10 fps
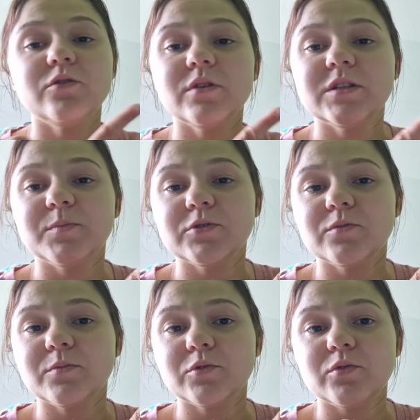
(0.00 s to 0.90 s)
Drugi
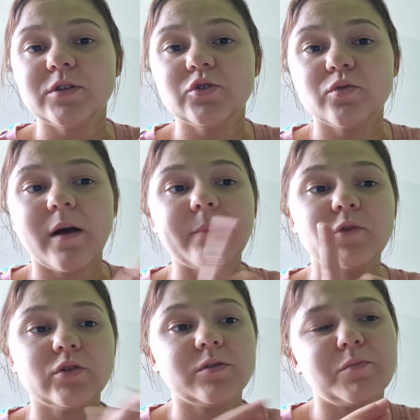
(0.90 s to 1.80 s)
sposób, który szukam,
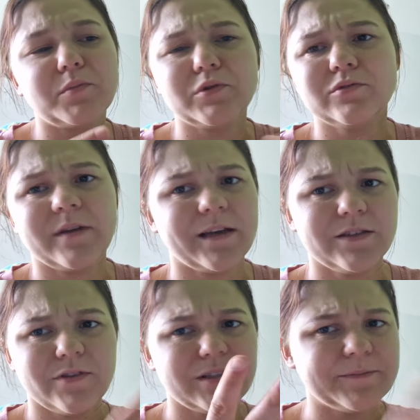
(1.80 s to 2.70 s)
to są po prostu
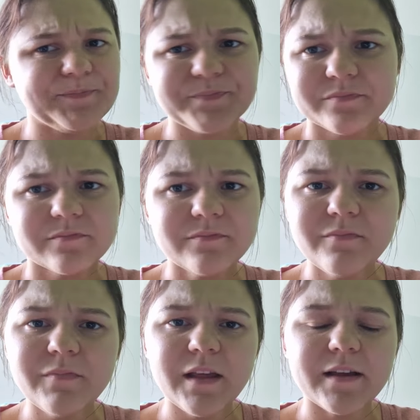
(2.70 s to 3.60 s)
jakieś, wiecie,
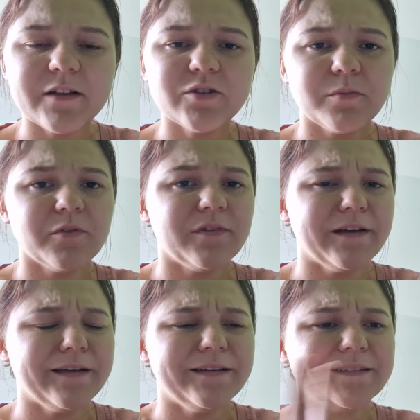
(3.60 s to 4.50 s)

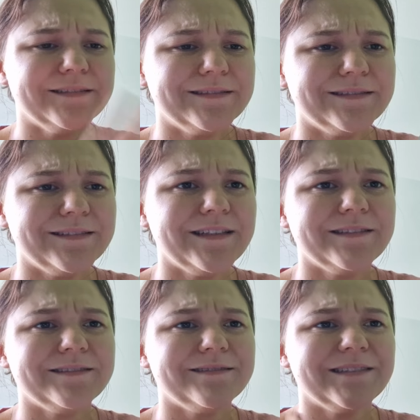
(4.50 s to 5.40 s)
randomowe y,
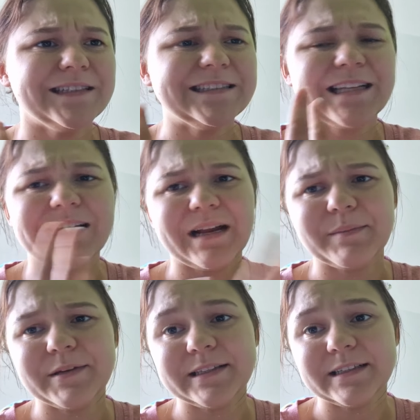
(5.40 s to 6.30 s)

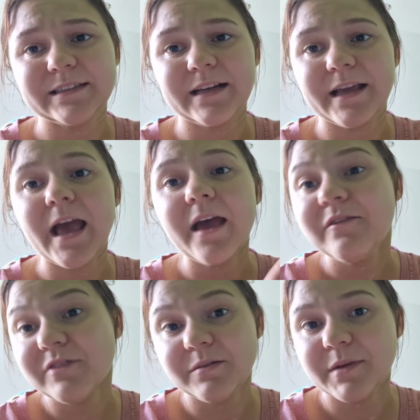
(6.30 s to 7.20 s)
Instagramy i tak dalej,
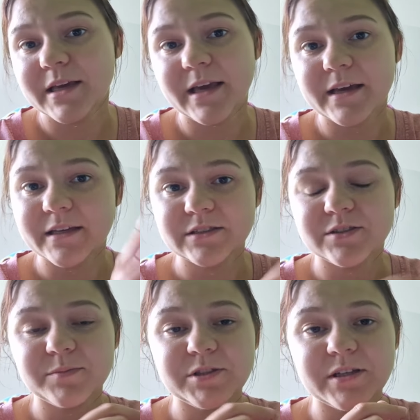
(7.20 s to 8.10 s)
filmiki jakieś,
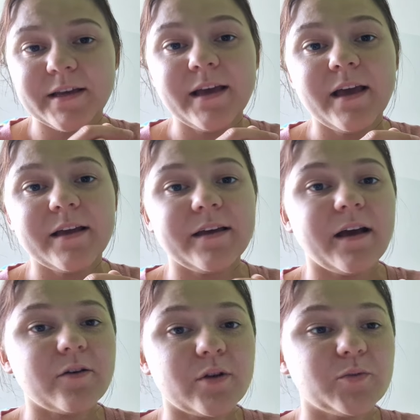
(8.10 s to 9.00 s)
co mi się y,
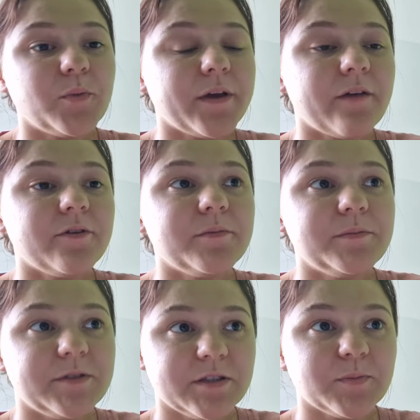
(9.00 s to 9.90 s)
akurat pojawią i
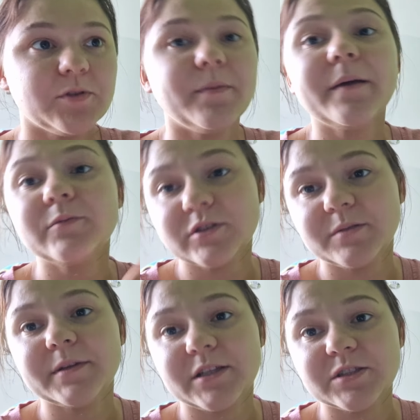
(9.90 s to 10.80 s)
mi się spodobają, to
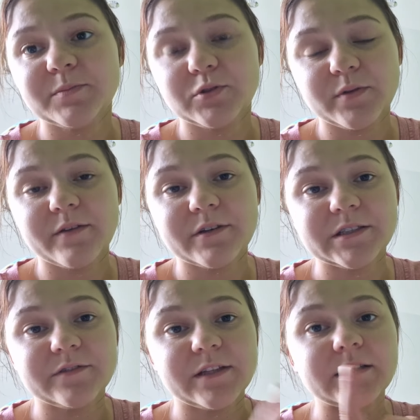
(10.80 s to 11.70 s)
sobie też spisuję
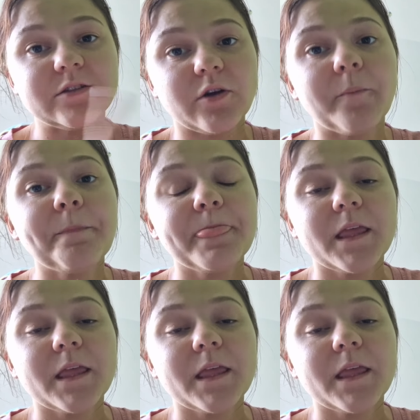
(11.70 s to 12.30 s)
właśnie wtedy to,